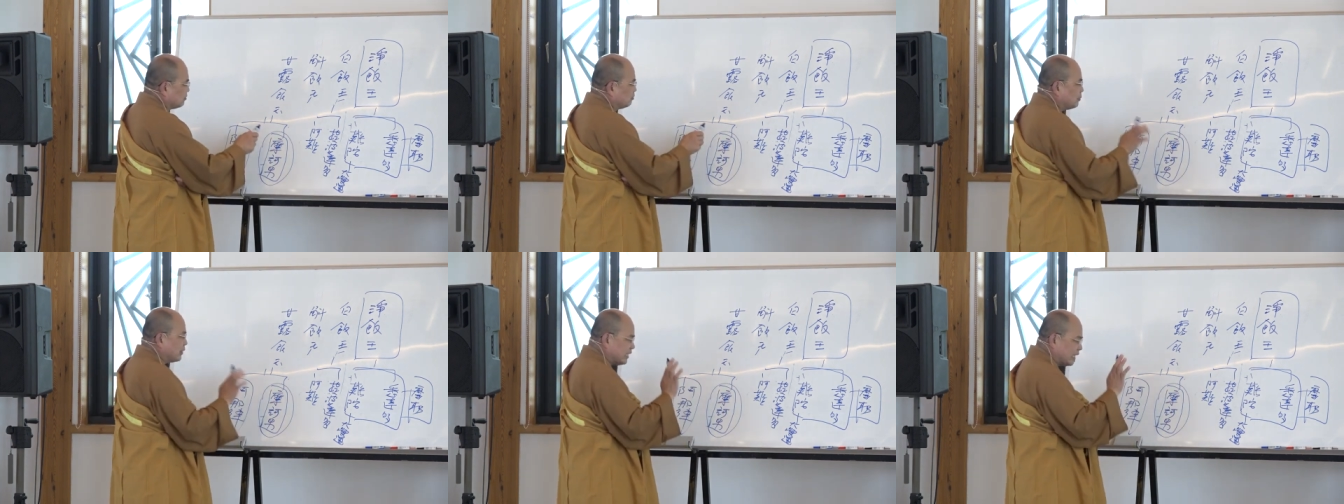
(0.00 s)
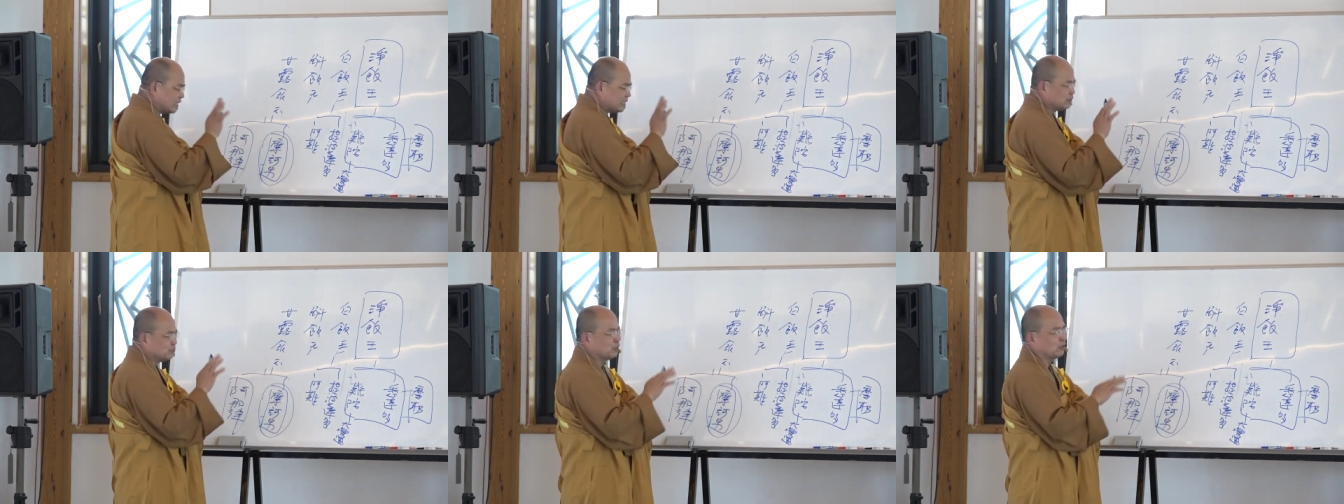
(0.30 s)
本
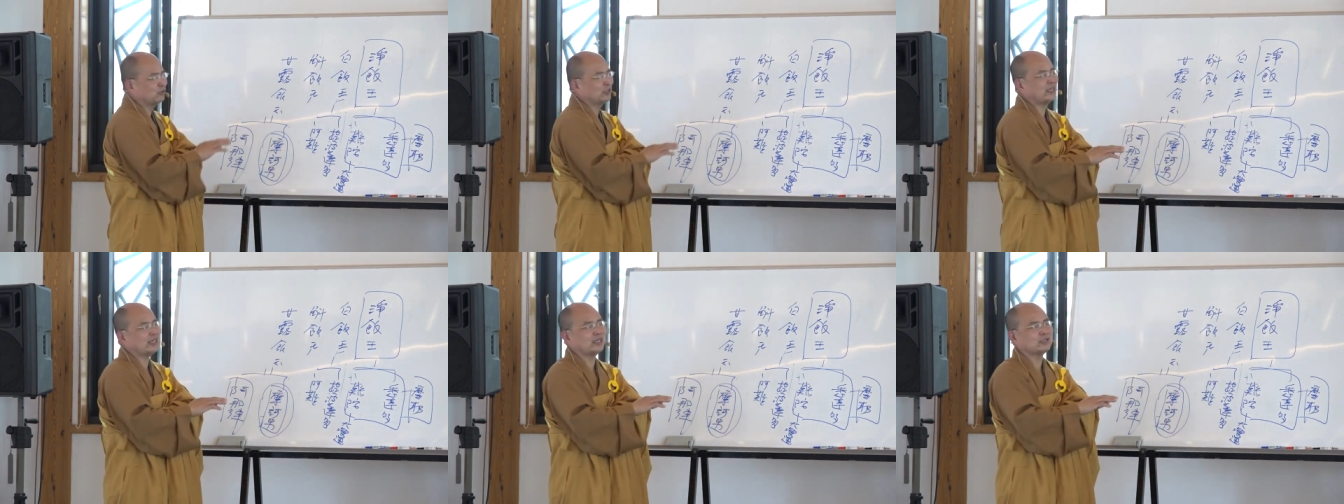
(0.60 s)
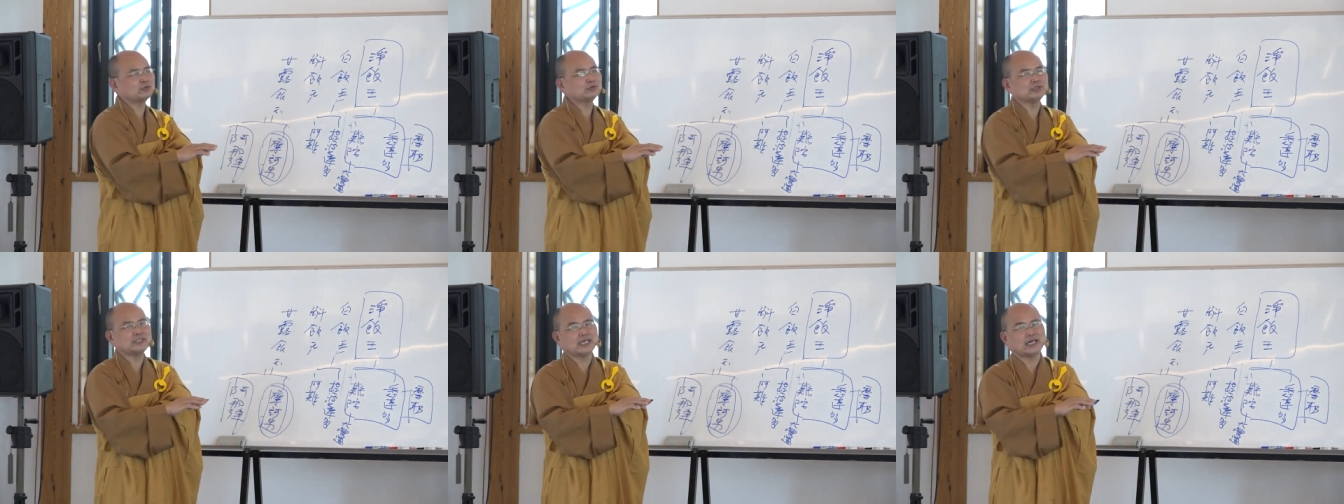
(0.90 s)
来是摩兰
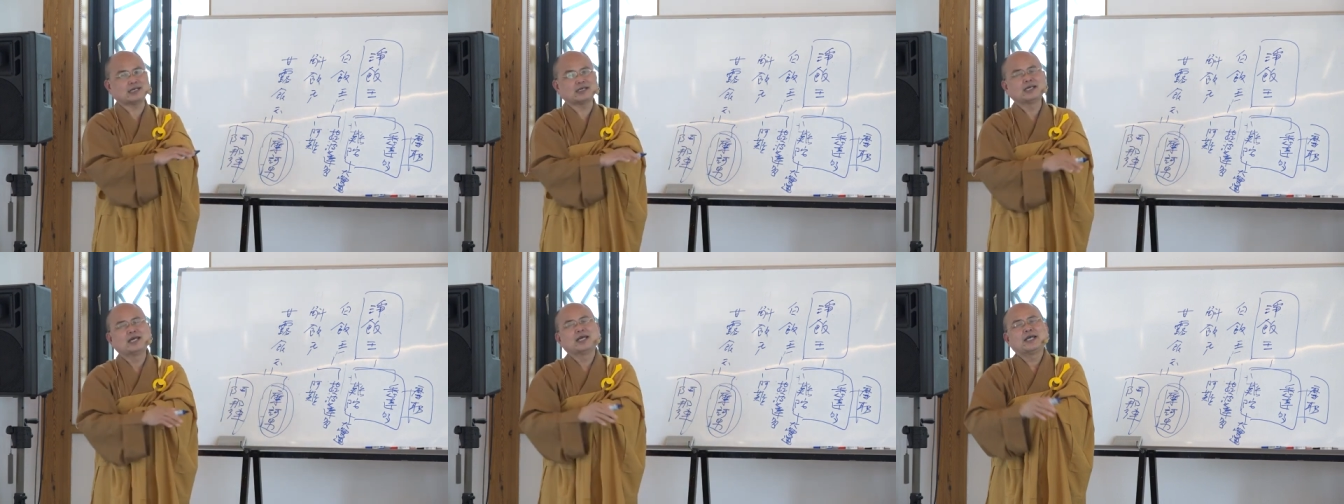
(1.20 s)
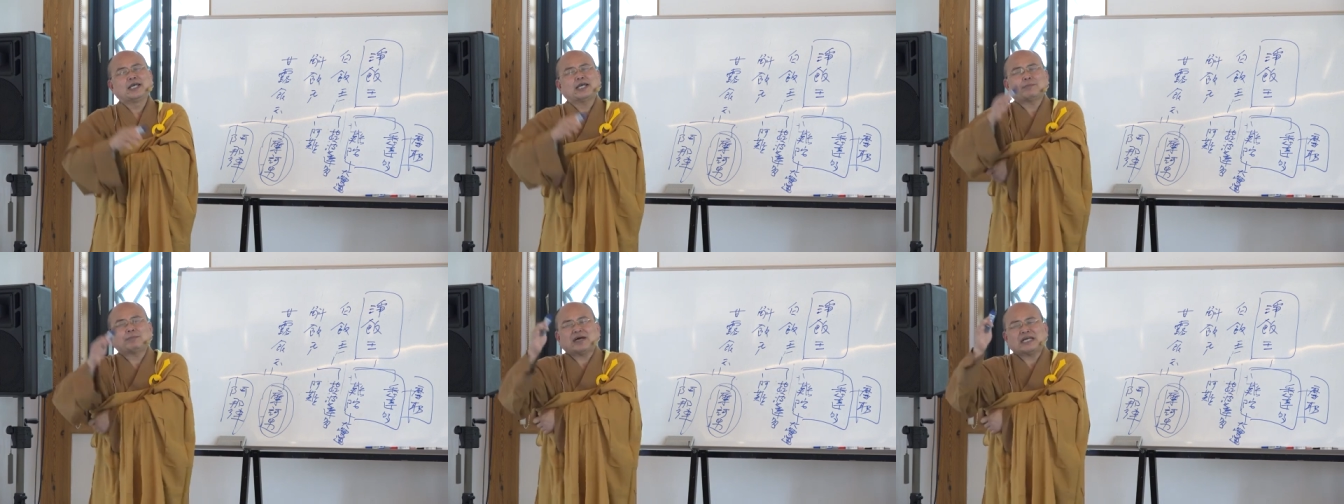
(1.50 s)
要出家，
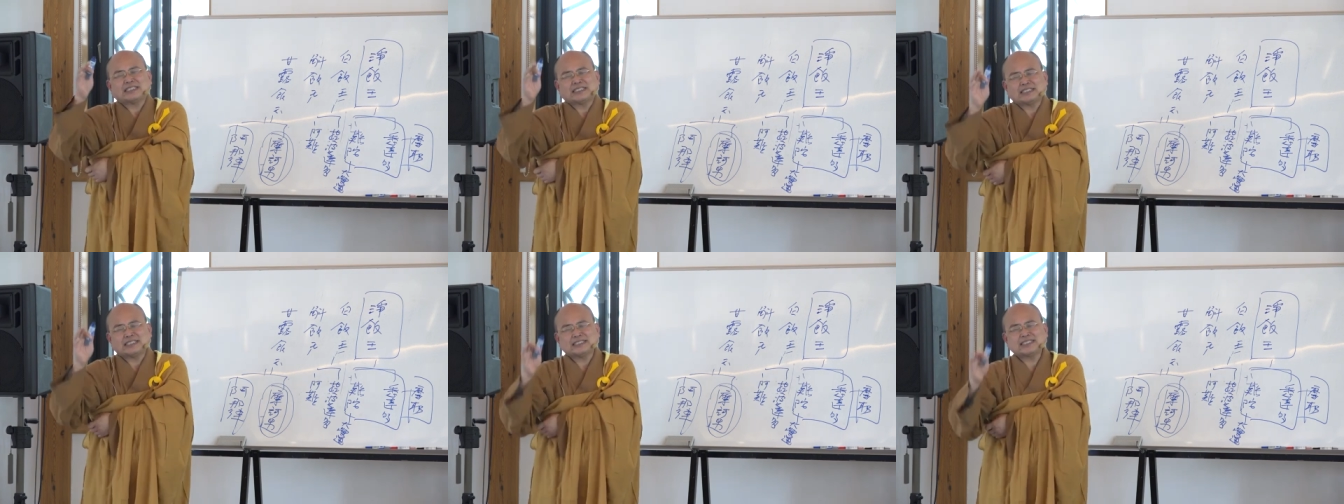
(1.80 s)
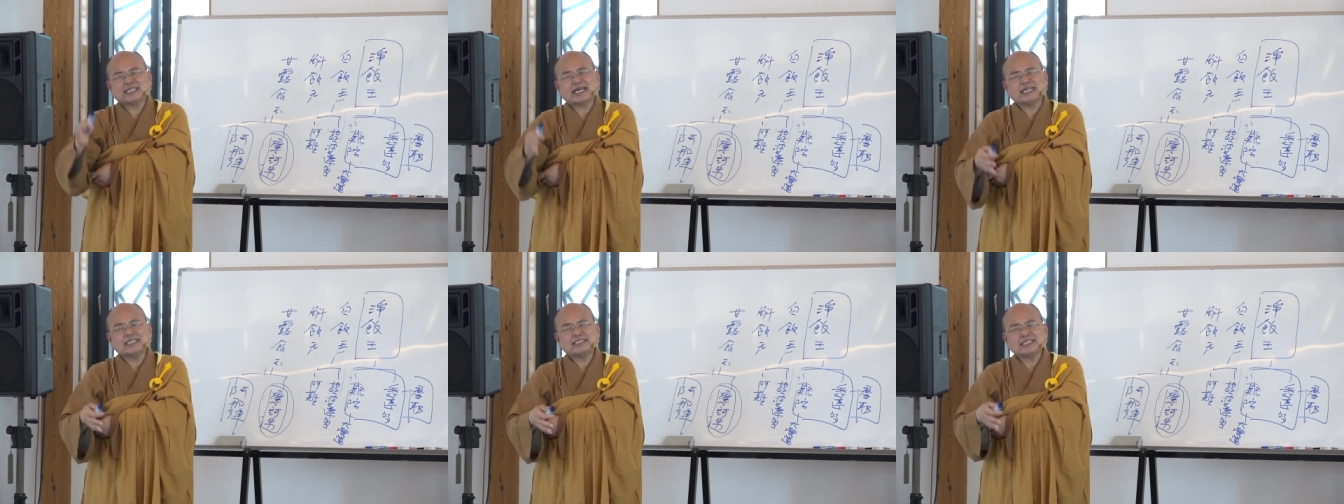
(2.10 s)
要把这些
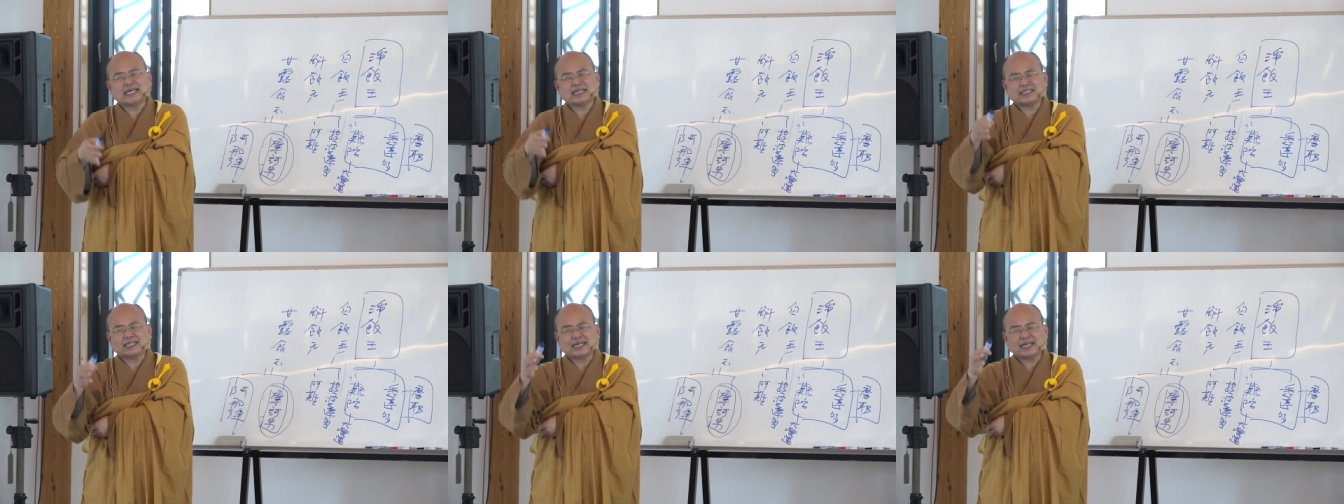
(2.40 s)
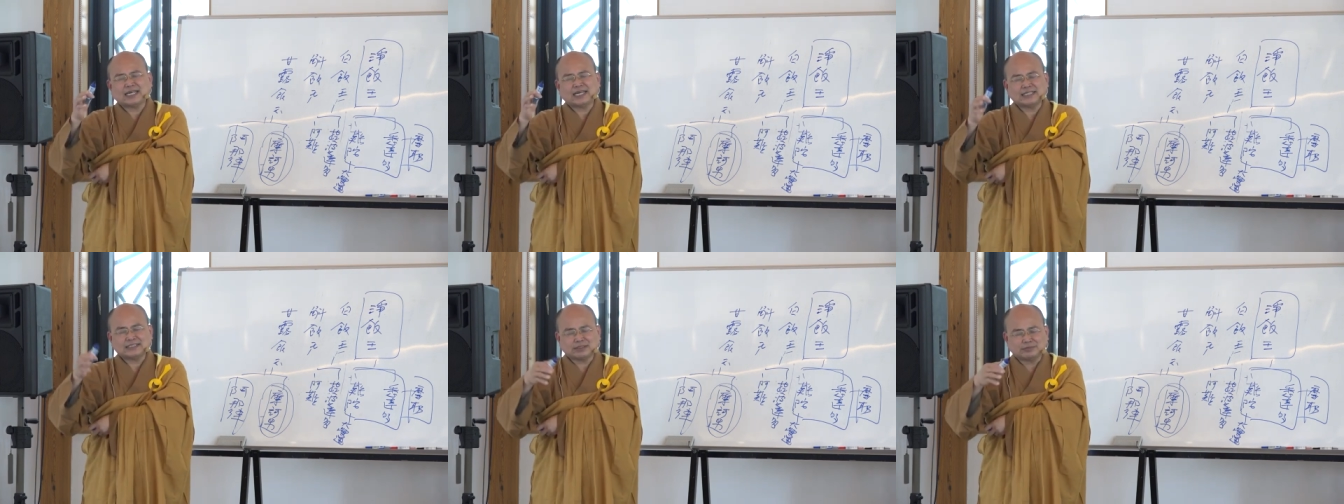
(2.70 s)
财产
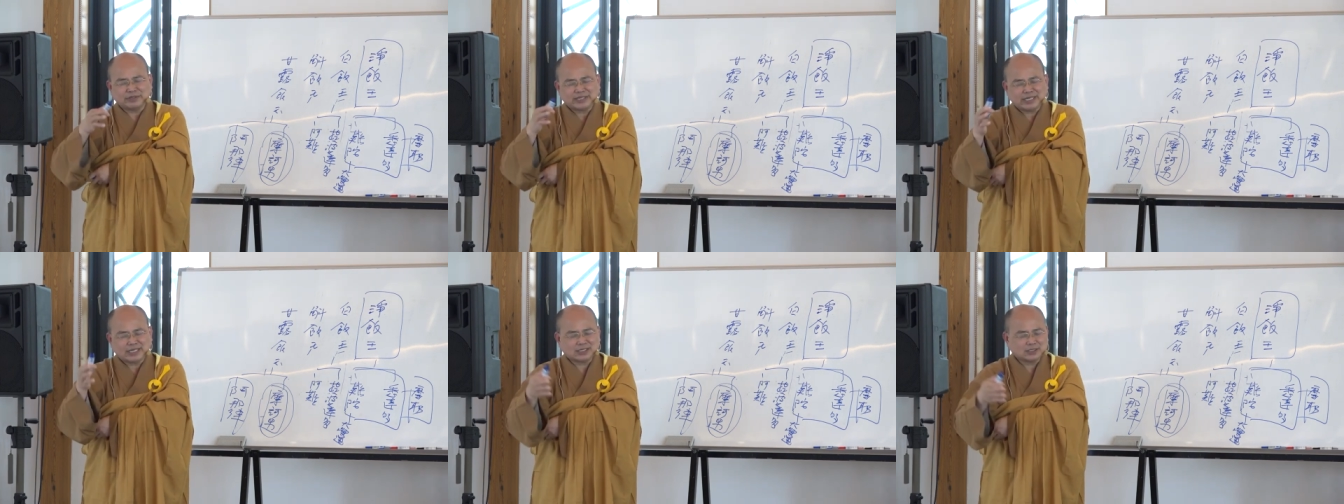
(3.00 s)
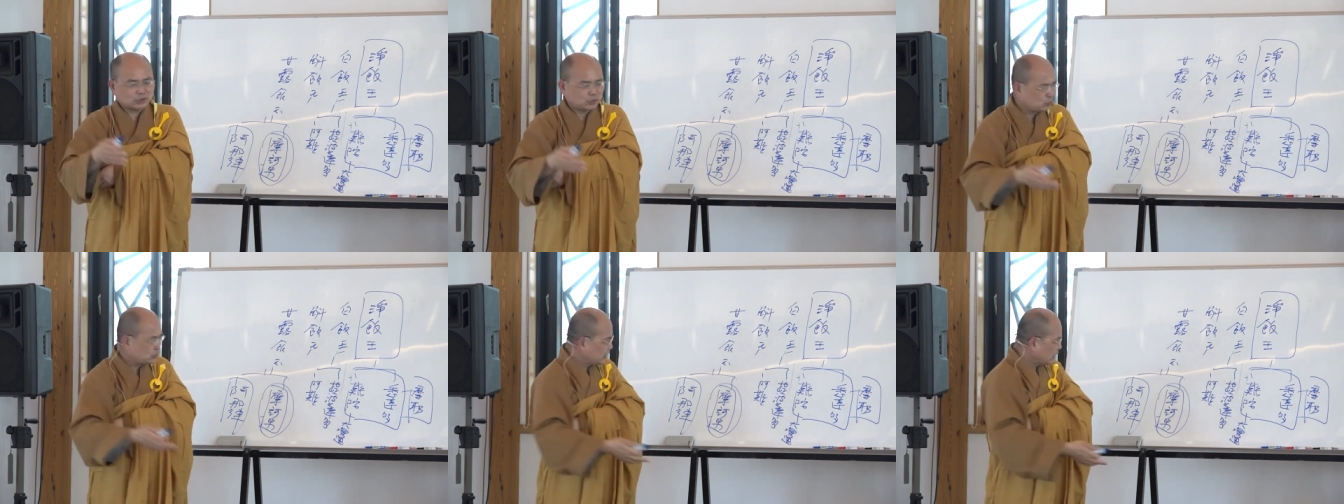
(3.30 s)
啊什么
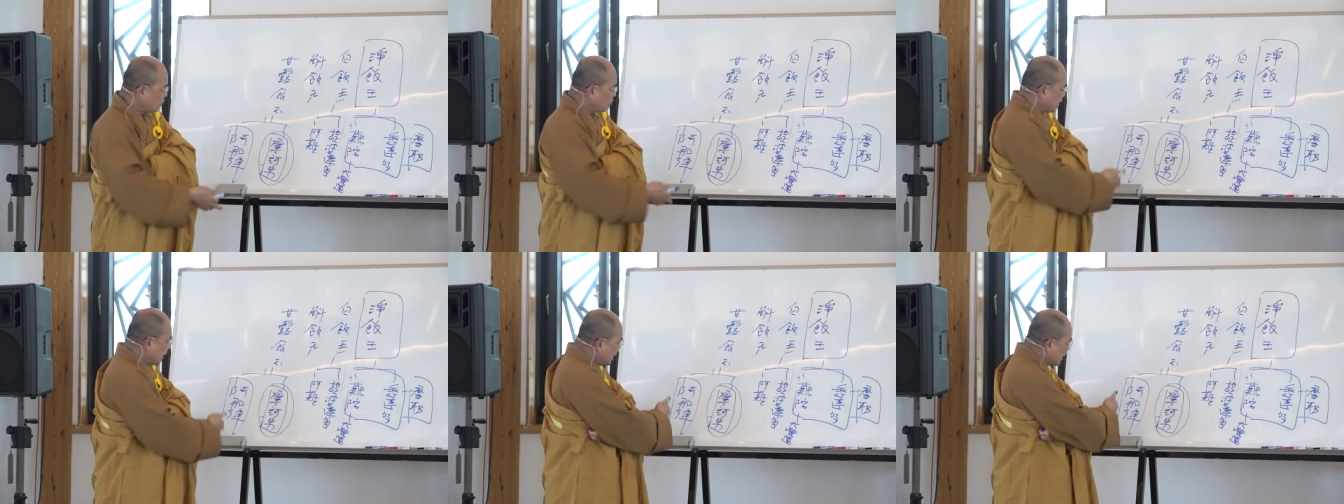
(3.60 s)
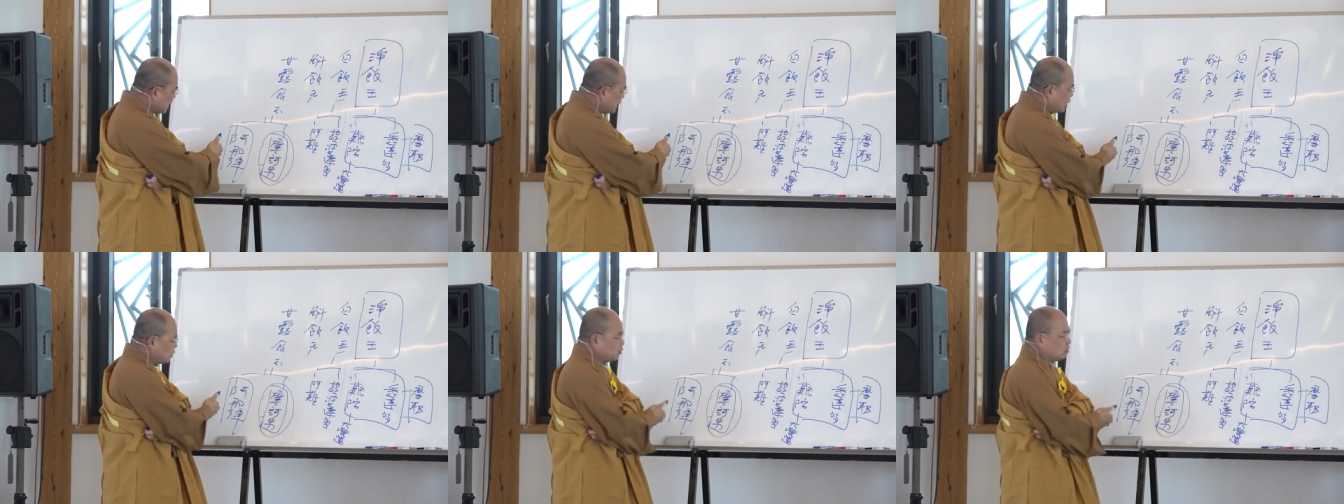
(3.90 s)
样都交给
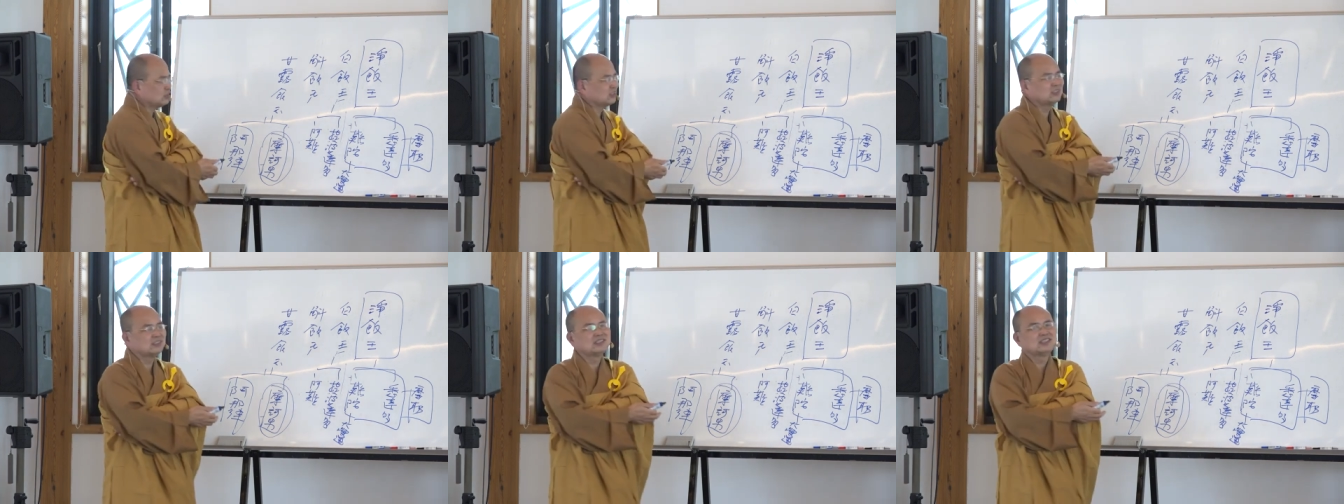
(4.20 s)
阿那利。